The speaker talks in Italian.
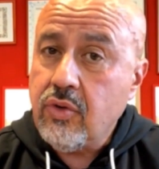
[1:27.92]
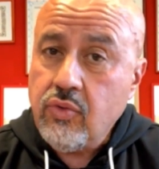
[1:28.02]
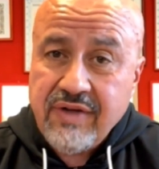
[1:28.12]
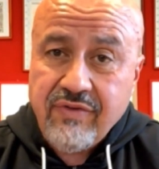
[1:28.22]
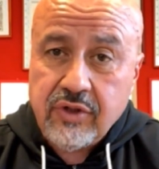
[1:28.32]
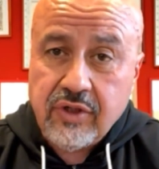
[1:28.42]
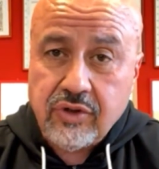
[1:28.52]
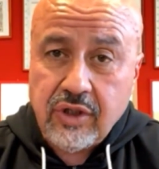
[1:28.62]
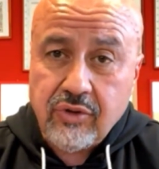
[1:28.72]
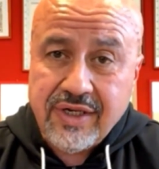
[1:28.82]
una volta
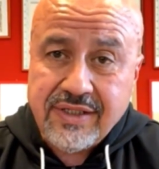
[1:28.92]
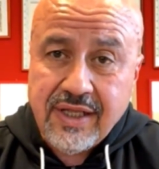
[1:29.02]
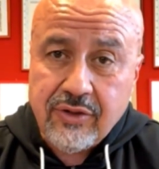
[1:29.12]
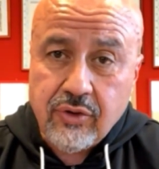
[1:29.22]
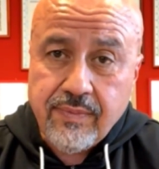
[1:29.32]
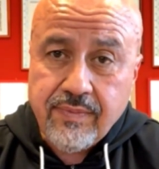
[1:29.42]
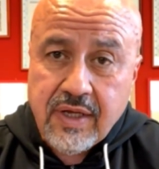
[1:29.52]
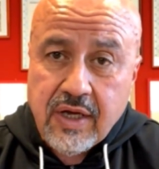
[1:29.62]
sono stato arrestato,